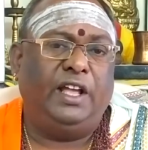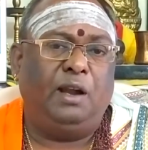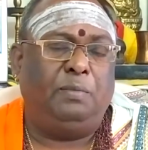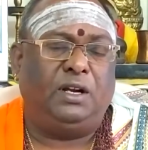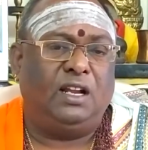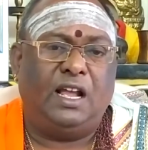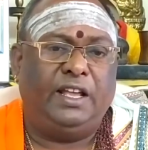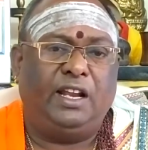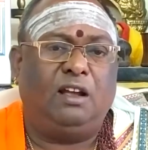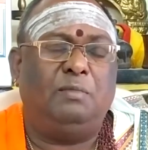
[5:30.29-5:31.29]
ஏற்பட்டு
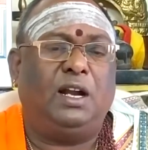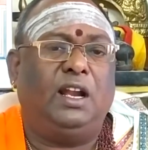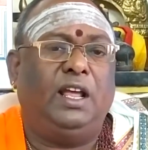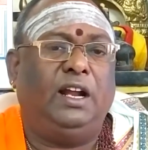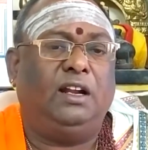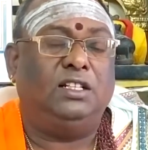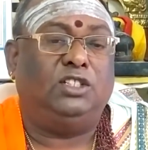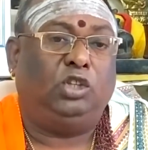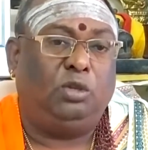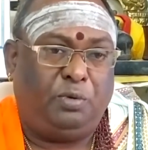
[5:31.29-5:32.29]
நான் இருக்க மாட்டேன் நான் எங்கிட்ட
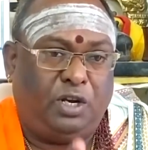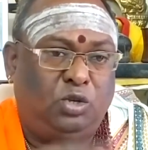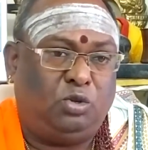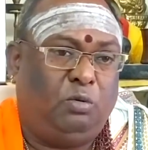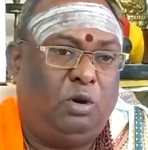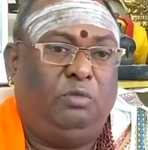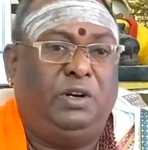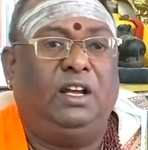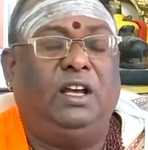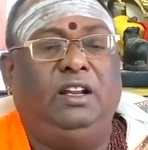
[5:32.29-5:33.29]
செத்து போயிருன்னு சொல்லுவாங்க
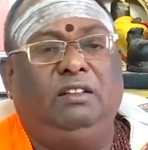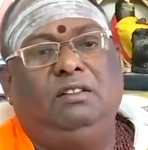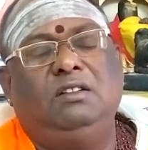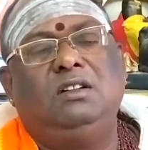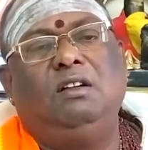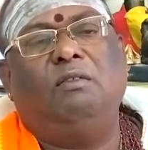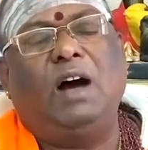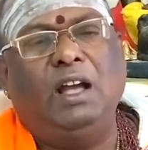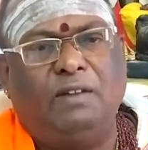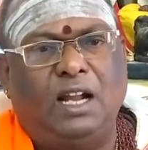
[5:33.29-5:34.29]
வீட்டுக்காரி
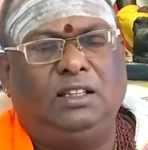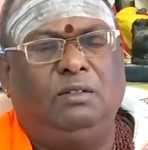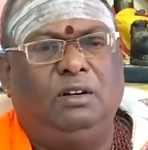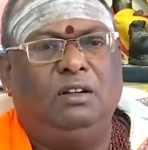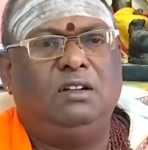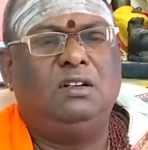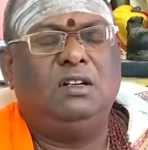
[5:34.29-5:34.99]
வாய் வார்த்தை வரும்